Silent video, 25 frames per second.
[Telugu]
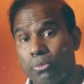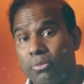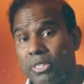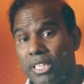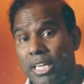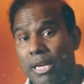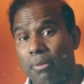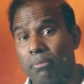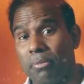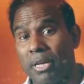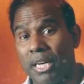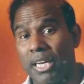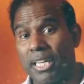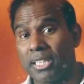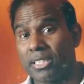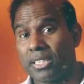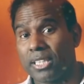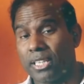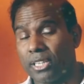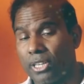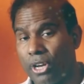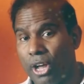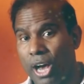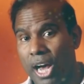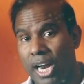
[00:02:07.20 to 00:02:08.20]
తొమ్మిది ఎమ్మెల్యే
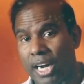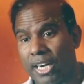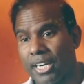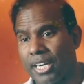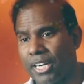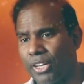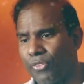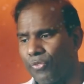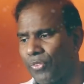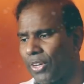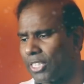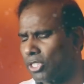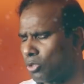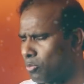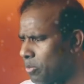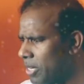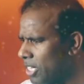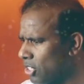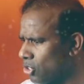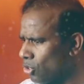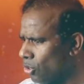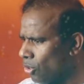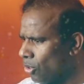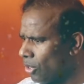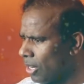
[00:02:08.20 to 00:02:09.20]
సీట్లో ఆల్రెడీ ఫస్ట్
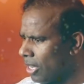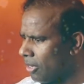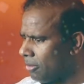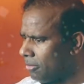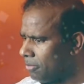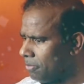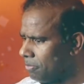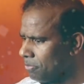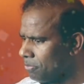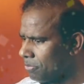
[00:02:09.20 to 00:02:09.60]
ప్లేస్లో ఉన్నాం